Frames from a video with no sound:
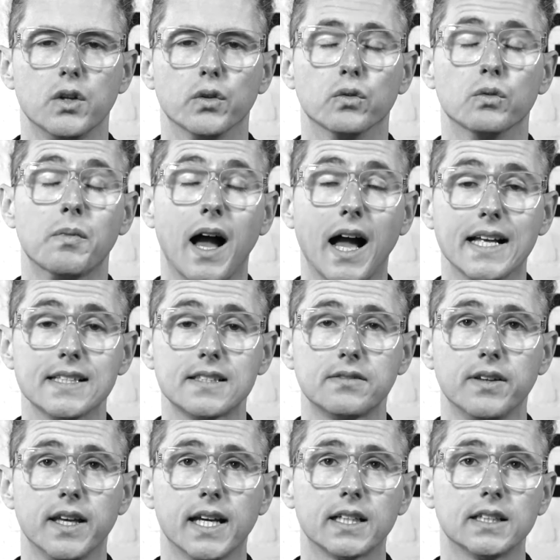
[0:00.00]
Nummer eins
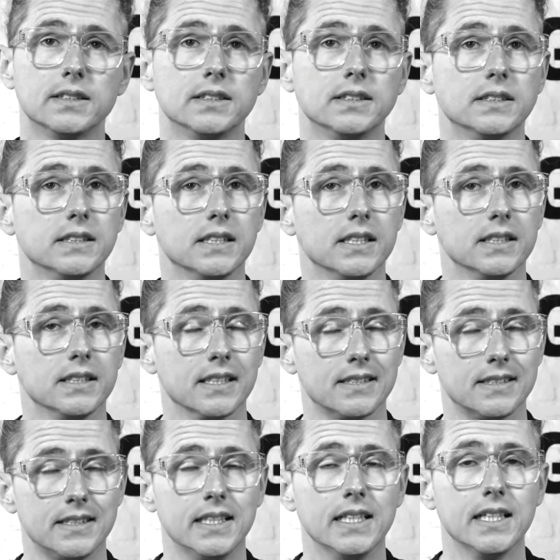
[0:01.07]
wäre,
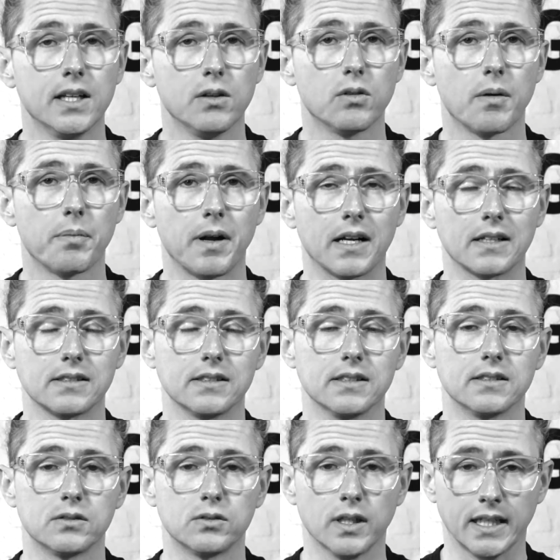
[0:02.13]
das Ziel der Yoga-Praxis
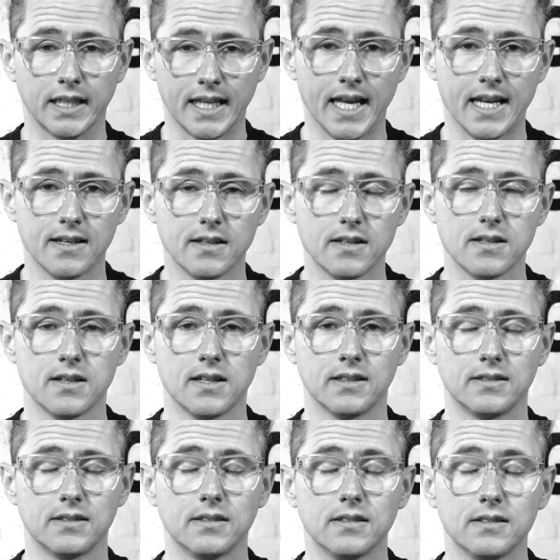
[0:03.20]
ist zu erkennen,
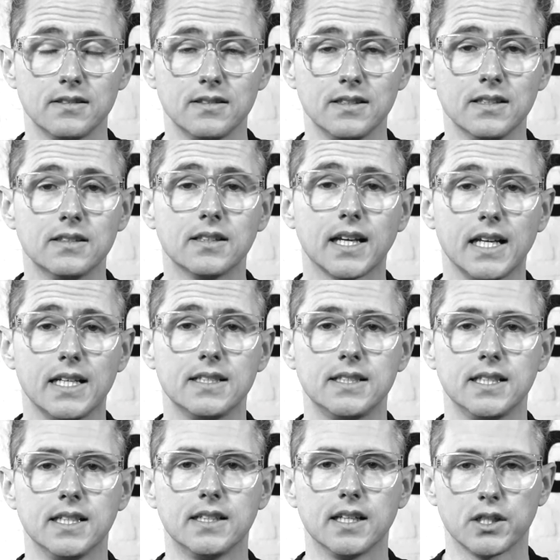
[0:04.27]
dass diese
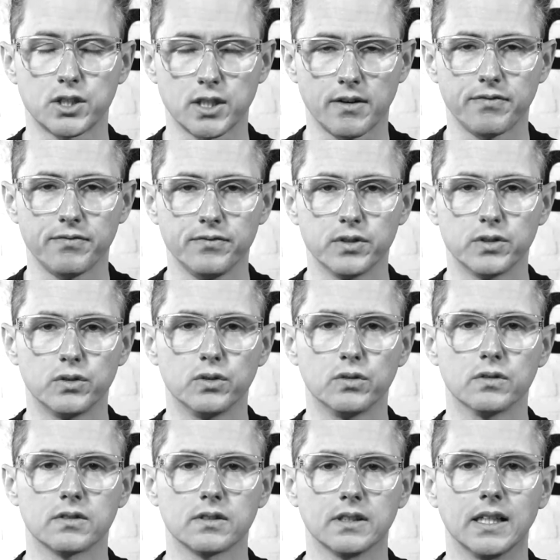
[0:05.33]
Realität erschaffen wird durch
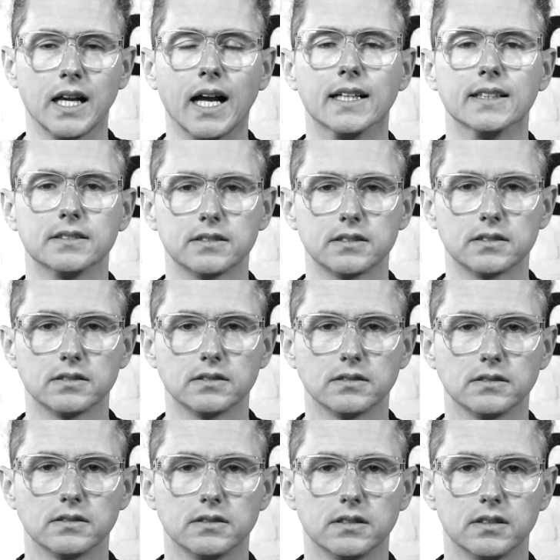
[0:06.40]
unseren Geist.
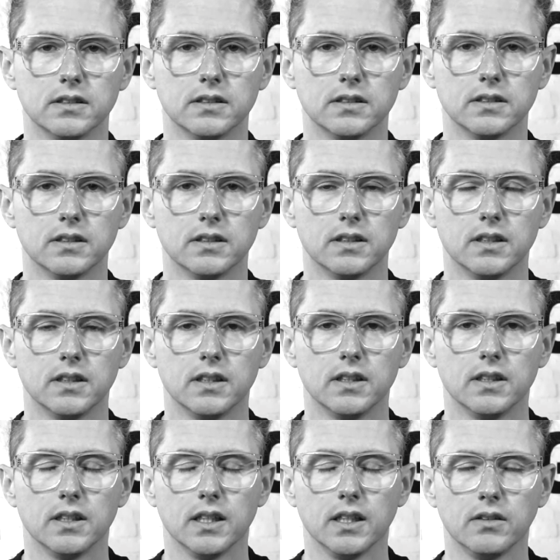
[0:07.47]

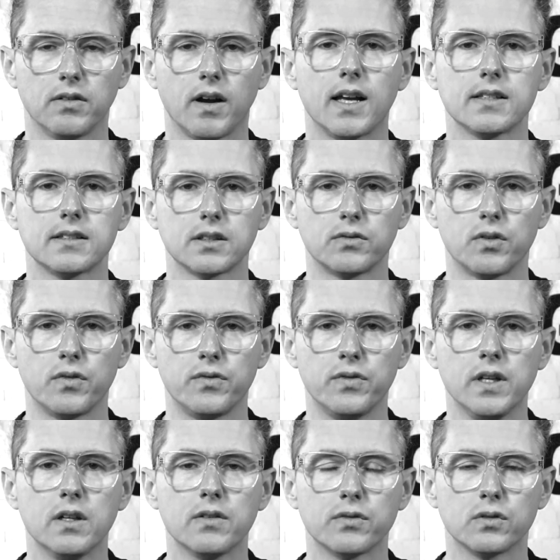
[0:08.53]
Ich weiß, dass für
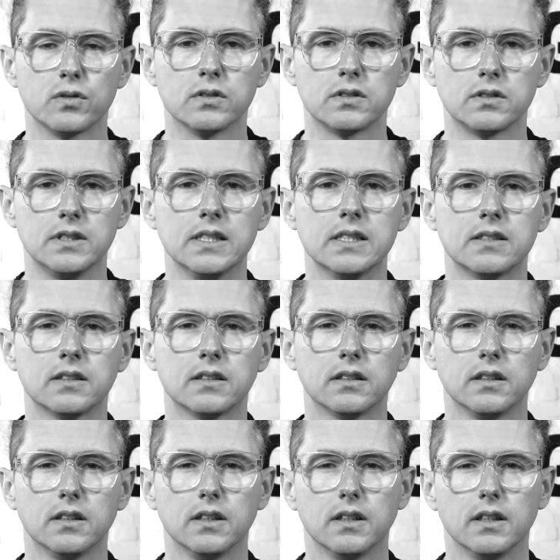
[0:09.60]
viele von uns diese
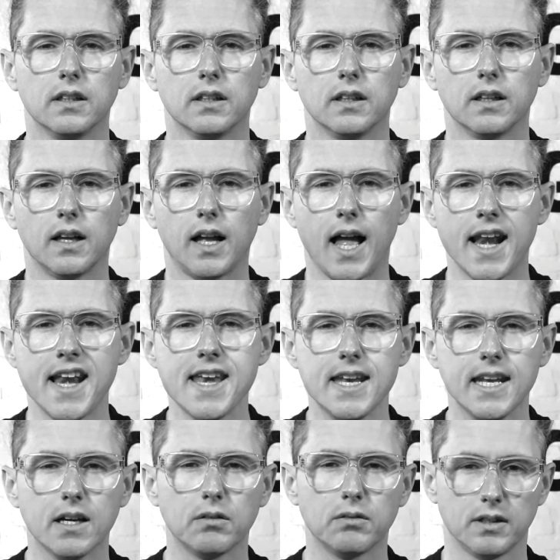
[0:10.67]

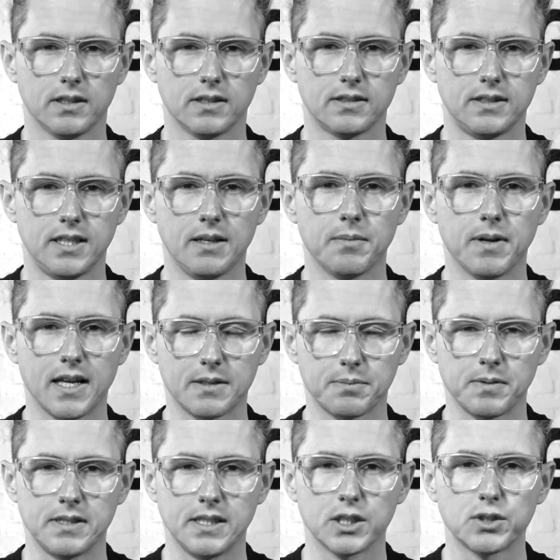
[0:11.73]
Annäherung an das Thema
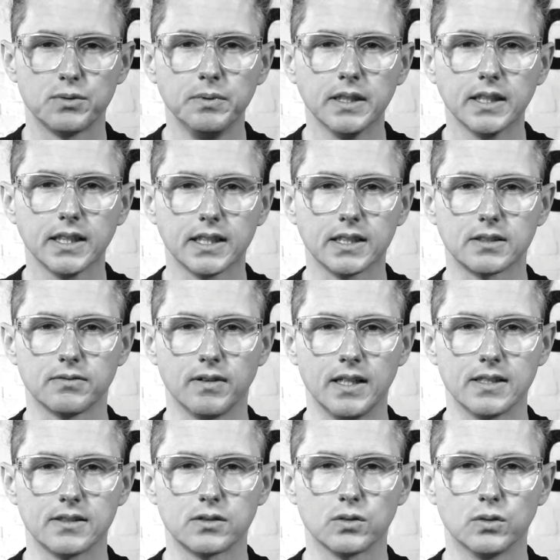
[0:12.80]
erstmal sehr schwierig ist, weil
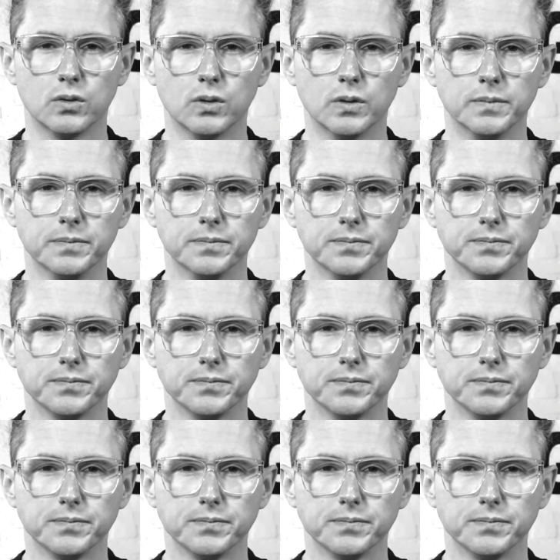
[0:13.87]
es so